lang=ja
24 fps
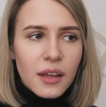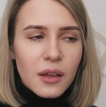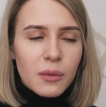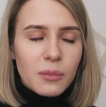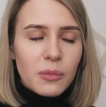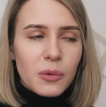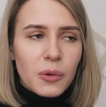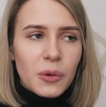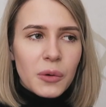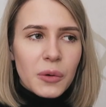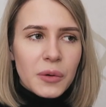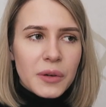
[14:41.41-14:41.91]

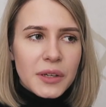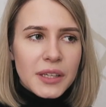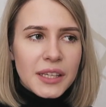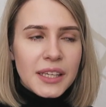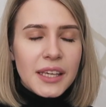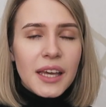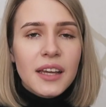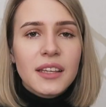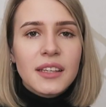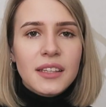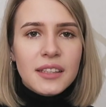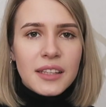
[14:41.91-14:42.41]
もう
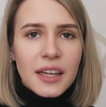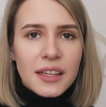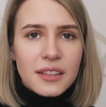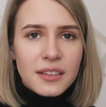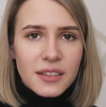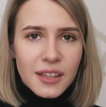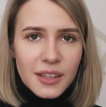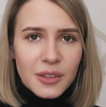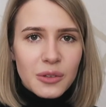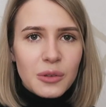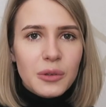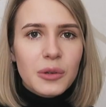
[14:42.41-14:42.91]
嫌になっ
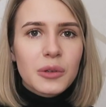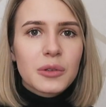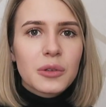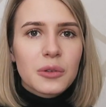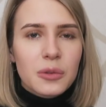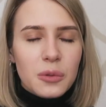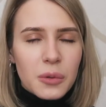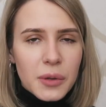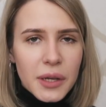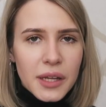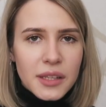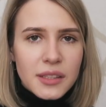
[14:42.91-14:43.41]
ていること
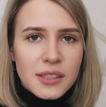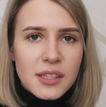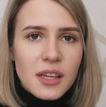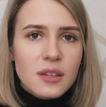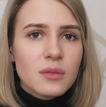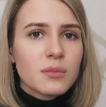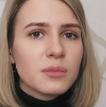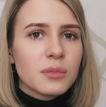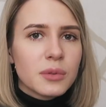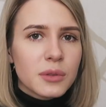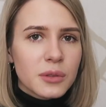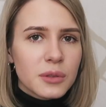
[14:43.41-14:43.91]
とか
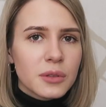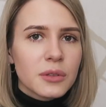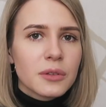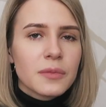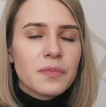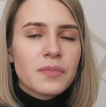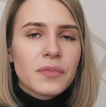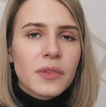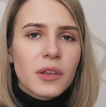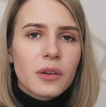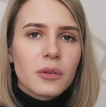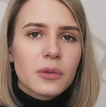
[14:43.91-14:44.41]
全部
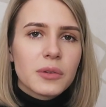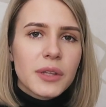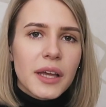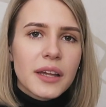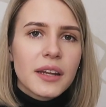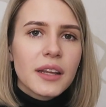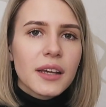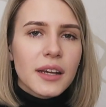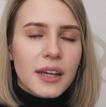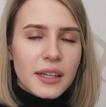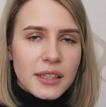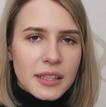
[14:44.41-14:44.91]
こう
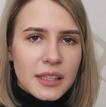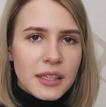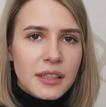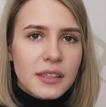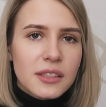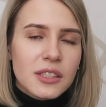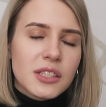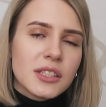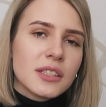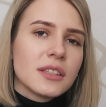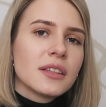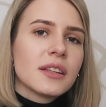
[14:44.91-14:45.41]
誰かに
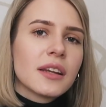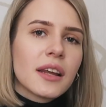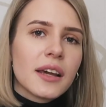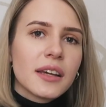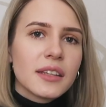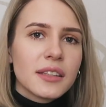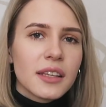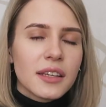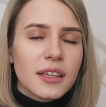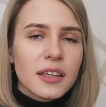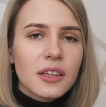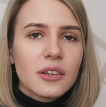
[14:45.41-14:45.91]
信頼
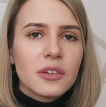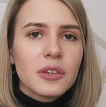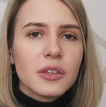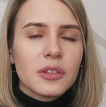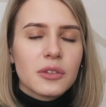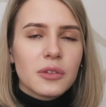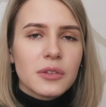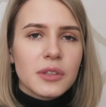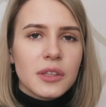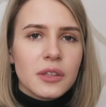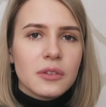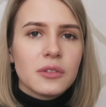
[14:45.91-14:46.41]
できる
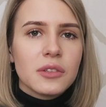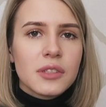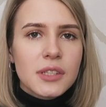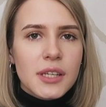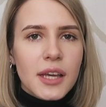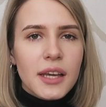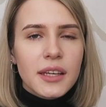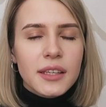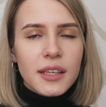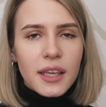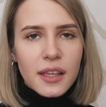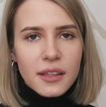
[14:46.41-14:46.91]
人に打ち
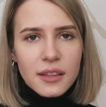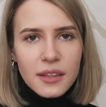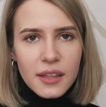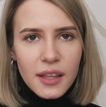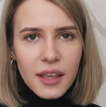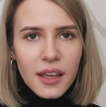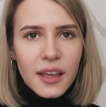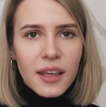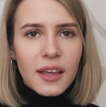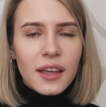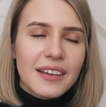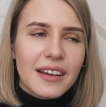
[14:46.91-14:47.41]
明け
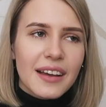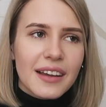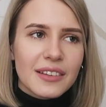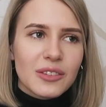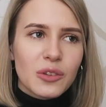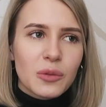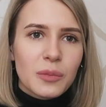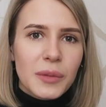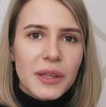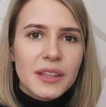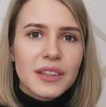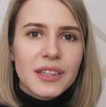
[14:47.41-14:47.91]
てあ
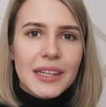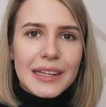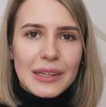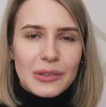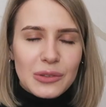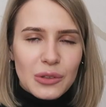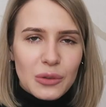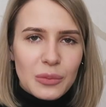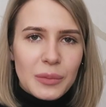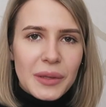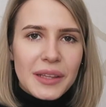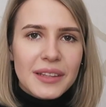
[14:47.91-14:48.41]
のメンタル
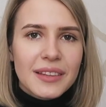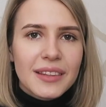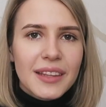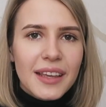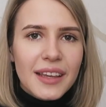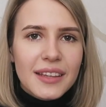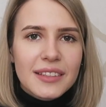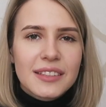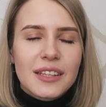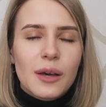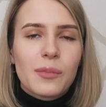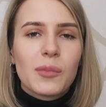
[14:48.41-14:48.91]
の面
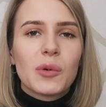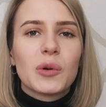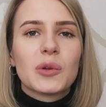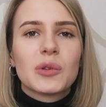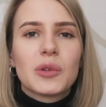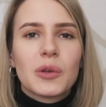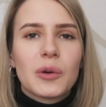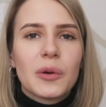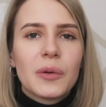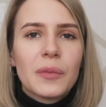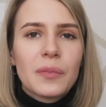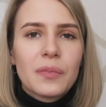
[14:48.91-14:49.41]
で
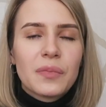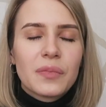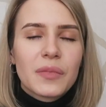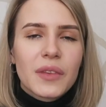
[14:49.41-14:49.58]
サポート